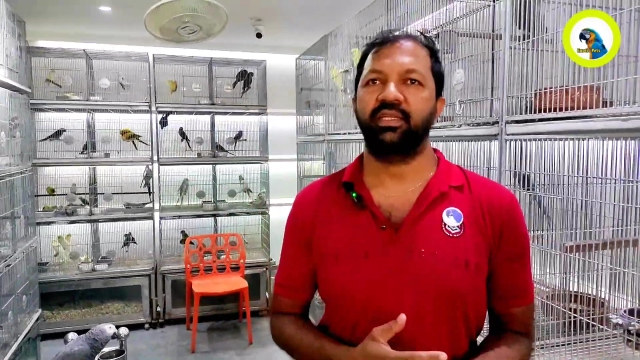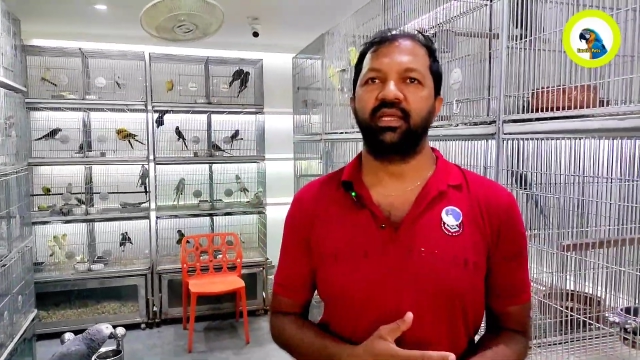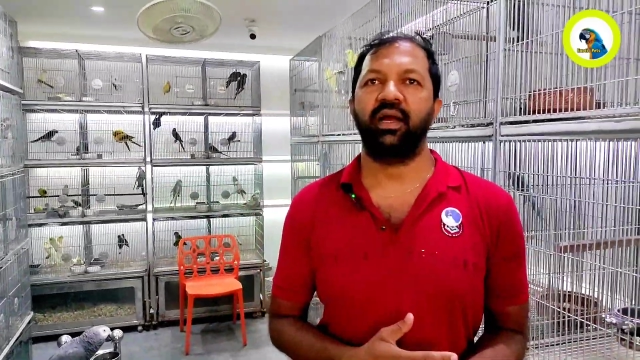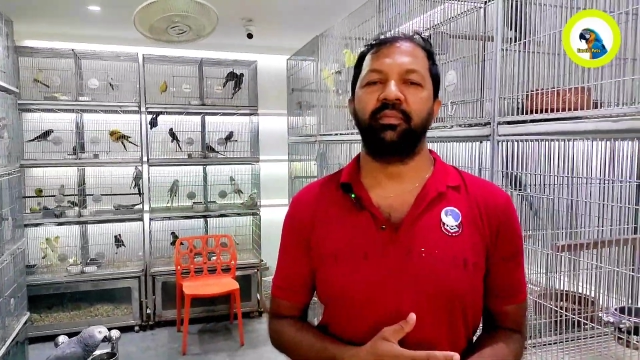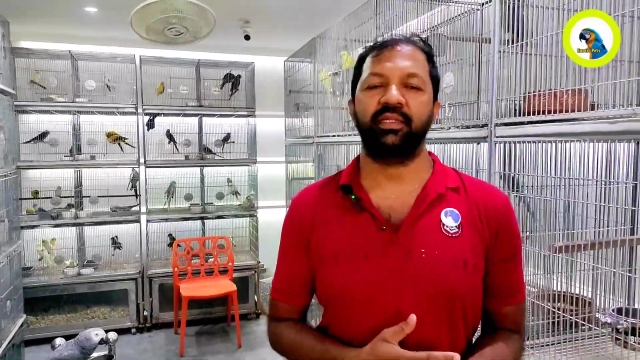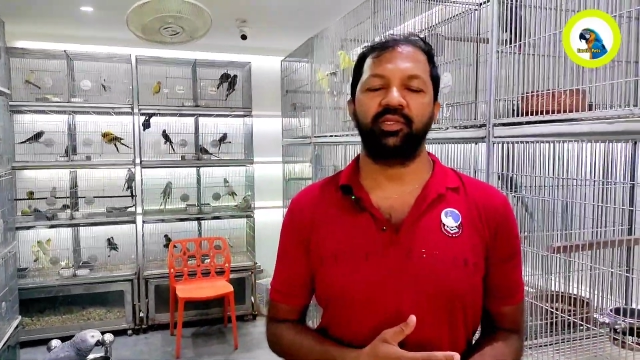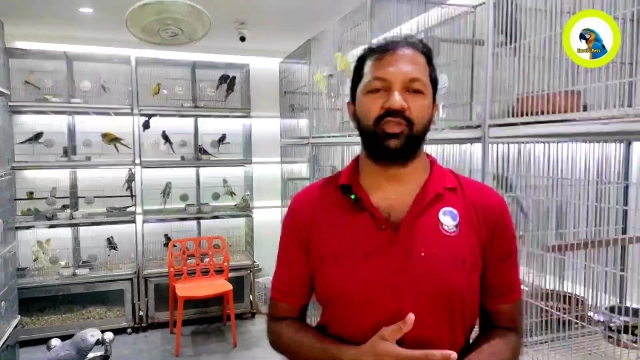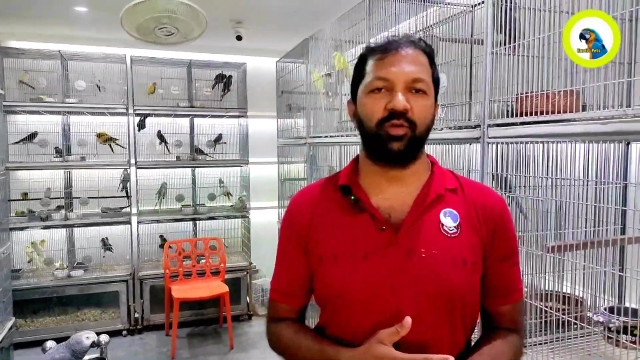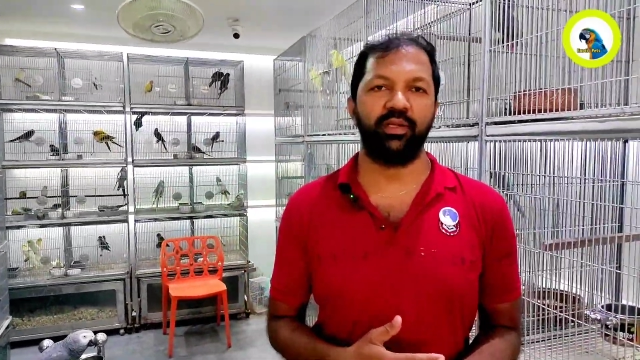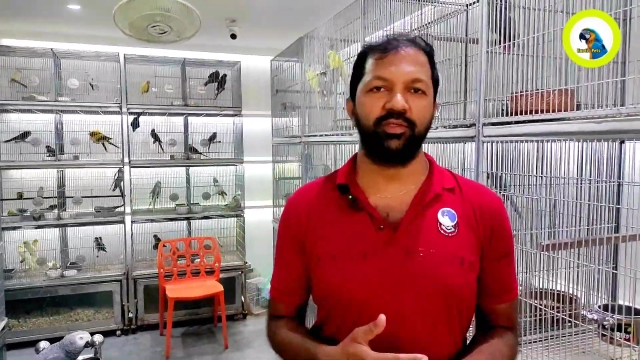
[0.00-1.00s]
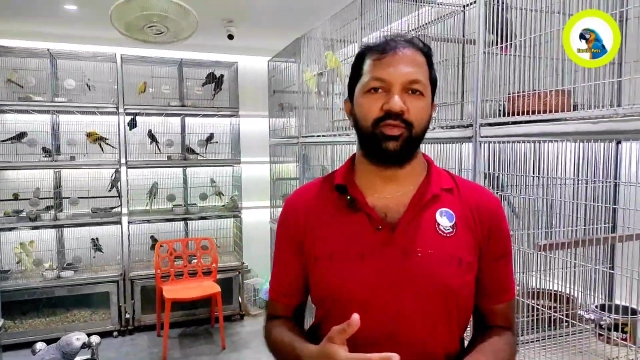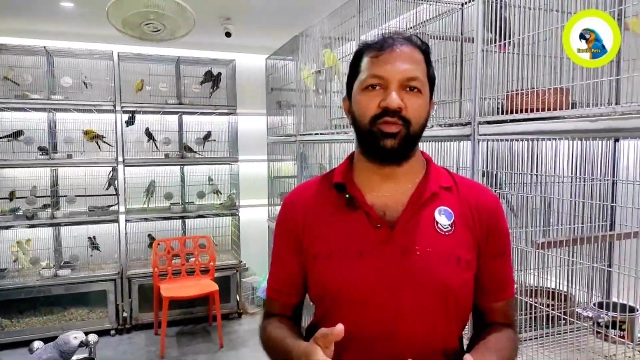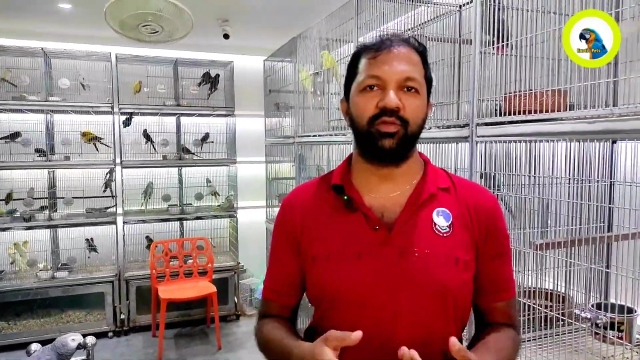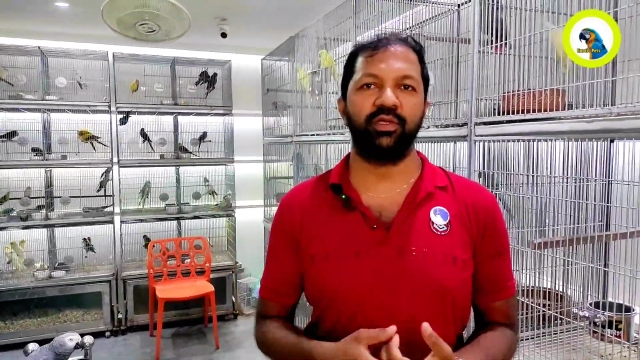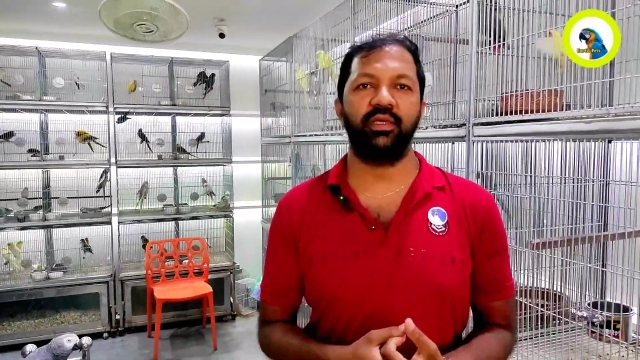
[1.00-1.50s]
যেটা আমাদের সবার
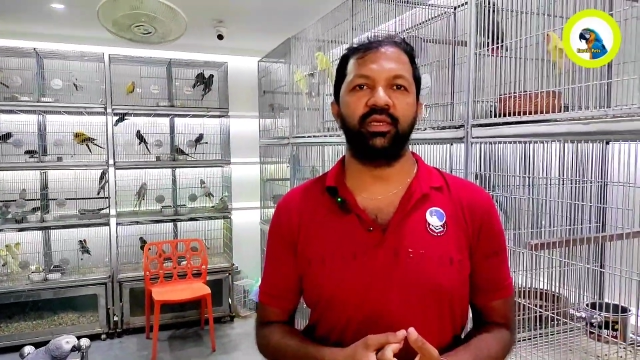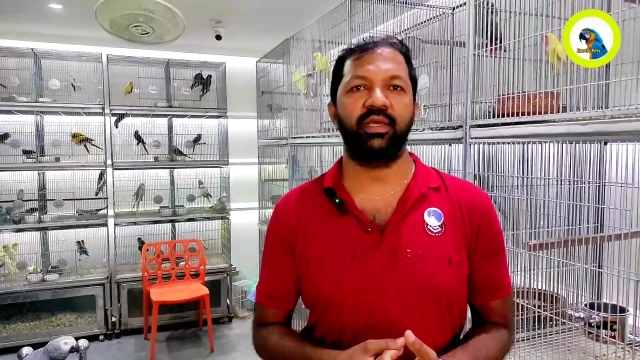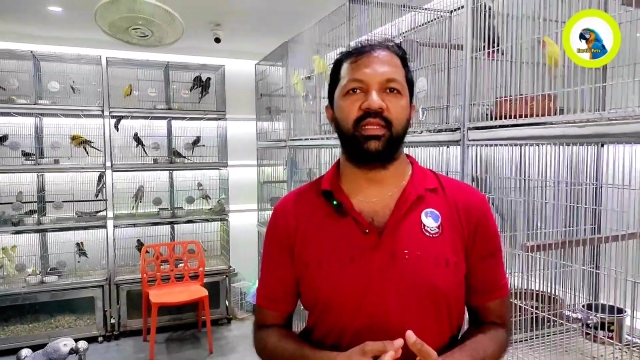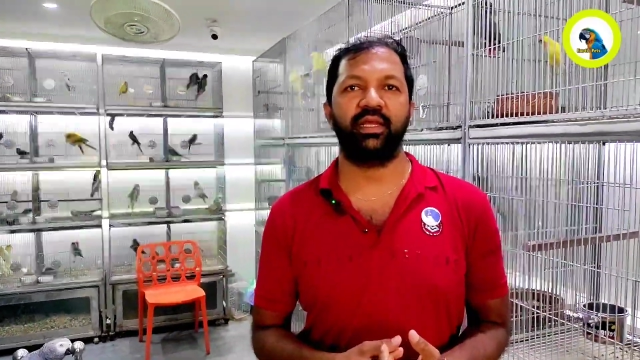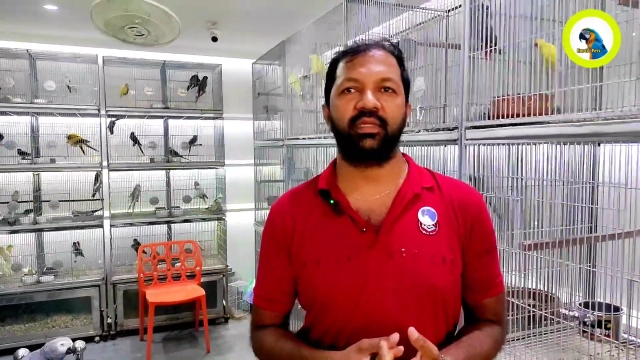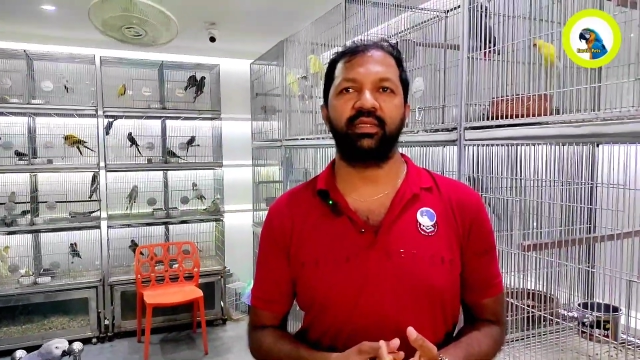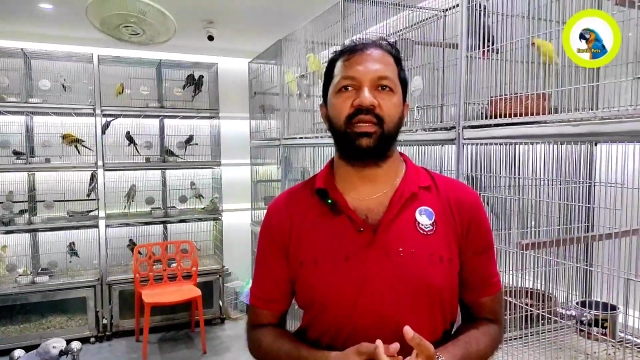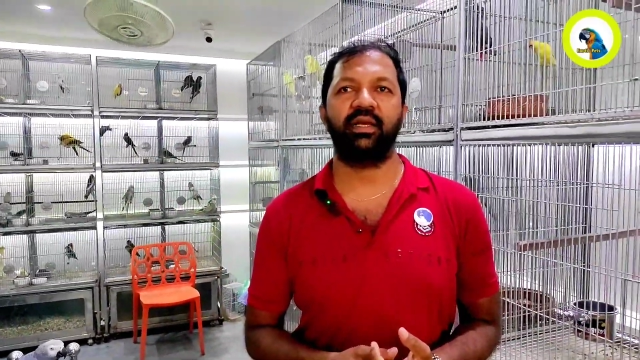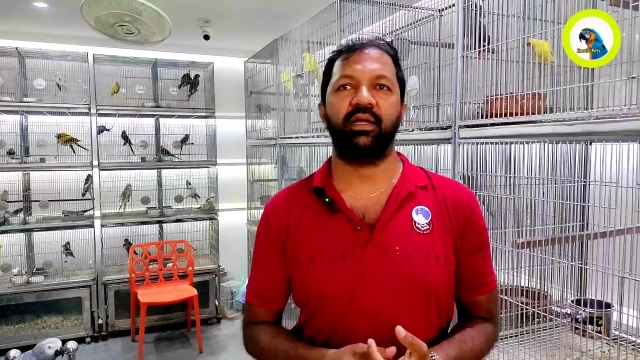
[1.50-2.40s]
জন্য এটা একটা